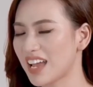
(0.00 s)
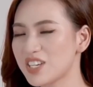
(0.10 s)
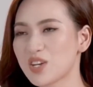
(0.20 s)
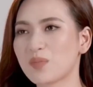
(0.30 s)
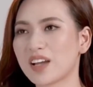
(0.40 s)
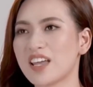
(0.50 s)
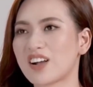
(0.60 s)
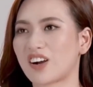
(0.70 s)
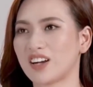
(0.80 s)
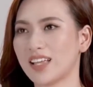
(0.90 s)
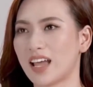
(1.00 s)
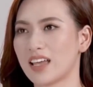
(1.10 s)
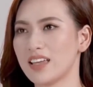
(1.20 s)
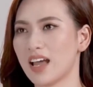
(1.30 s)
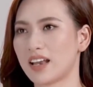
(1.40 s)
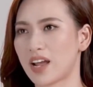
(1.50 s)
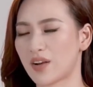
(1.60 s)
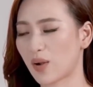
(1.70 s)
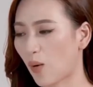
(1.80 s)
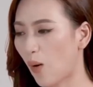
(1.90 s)
ngay trong khi còn có thể anh
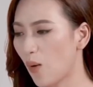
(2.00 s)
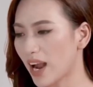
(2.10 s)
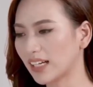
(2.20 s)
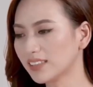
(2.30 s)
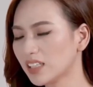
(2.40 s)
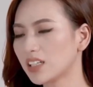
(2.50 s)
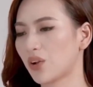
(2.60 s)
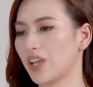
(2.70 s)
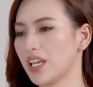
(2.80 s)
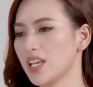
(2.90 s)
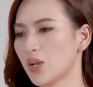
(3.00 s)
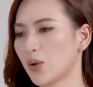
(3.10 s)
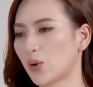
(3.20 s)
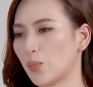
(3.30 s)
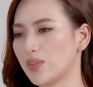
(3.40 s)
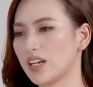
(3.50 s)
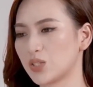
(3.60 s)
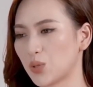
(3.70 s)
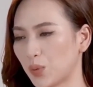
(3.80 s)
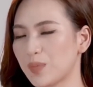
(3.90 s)
đào đang cố gắng tích lũy cũng như
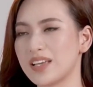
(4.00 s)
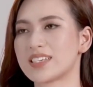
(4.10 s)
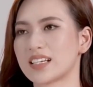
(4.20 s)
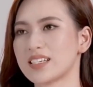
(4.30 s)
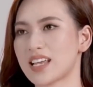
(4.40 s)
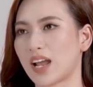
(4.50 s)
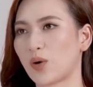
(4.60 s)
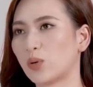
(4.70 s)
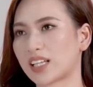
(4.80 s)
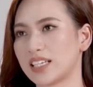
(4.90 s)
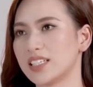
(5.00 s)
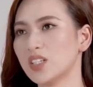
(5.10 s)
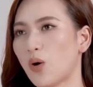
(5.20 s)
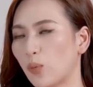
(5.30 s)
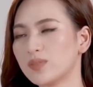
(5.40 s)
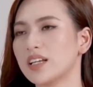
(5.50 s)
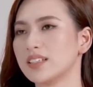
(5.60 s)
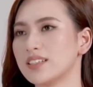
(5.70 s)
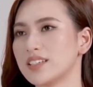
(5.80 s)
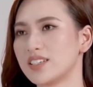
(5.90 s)
là chuẩn bị sẵn sàng nguồn tài chính ổn
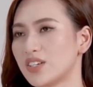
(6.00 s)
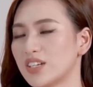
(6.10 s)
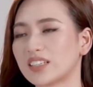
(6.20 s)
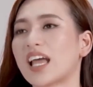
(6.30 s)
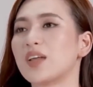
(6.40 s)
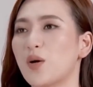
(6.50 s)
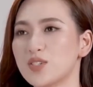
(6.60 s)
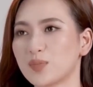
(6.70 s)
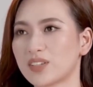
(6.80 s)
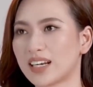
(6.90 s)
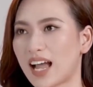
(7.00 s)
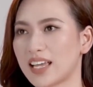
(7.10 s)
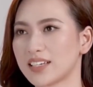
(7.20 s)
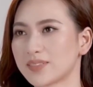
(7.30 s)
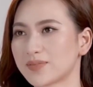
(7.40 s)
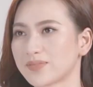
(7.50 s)
định cho những thay đổi trong tương lai